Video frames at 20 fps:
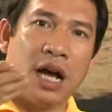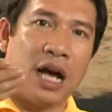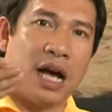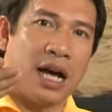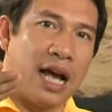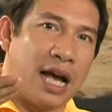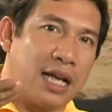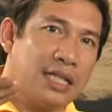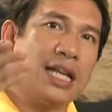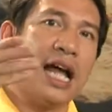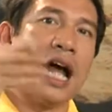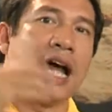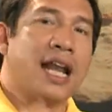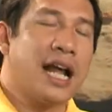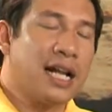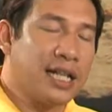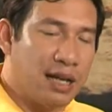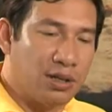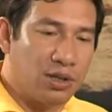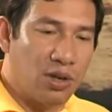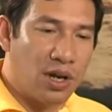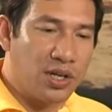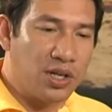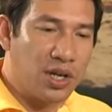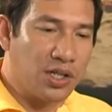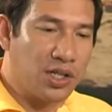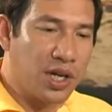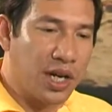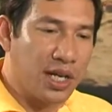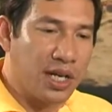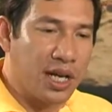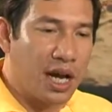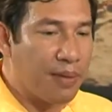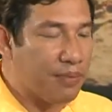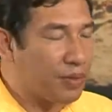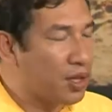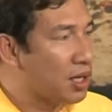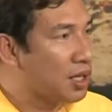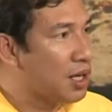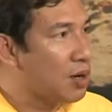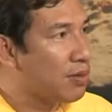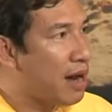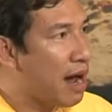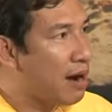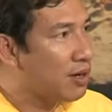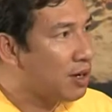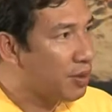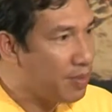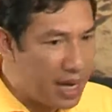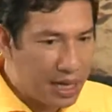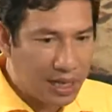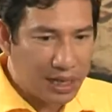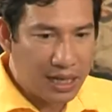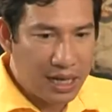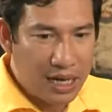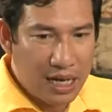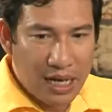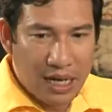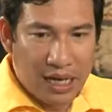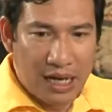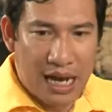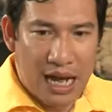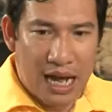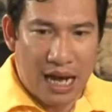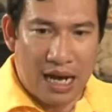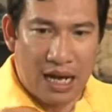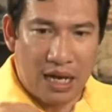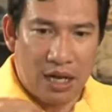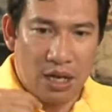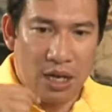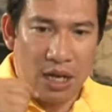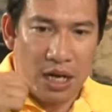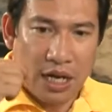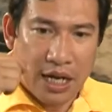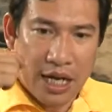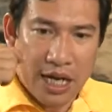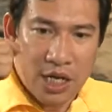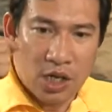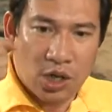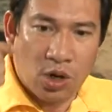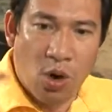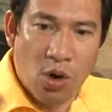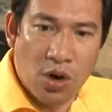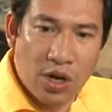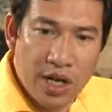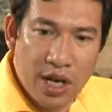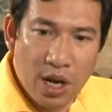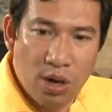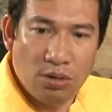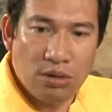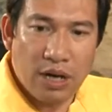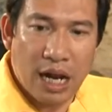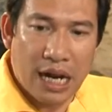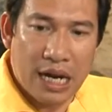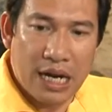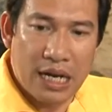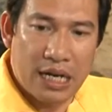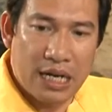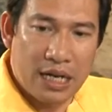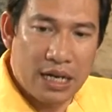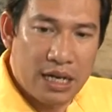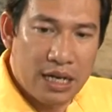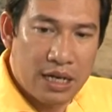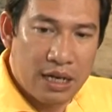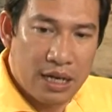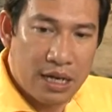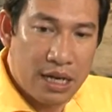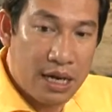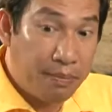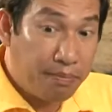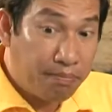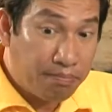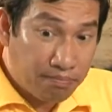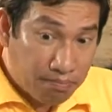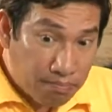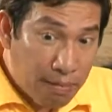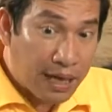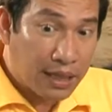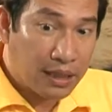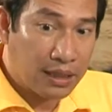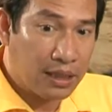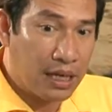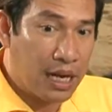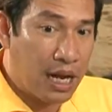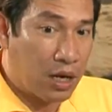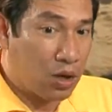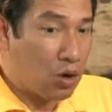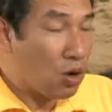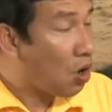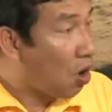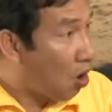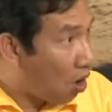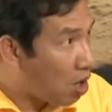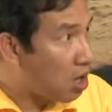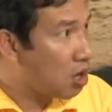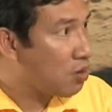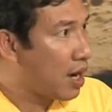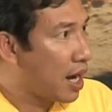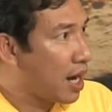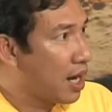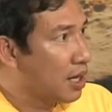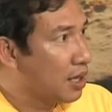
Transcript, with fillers: cả khán giả đang theo dõi chương trình ẩm thực độc đáo được biết là cái cồi điếu này thì à, bắt là có khó không ạ?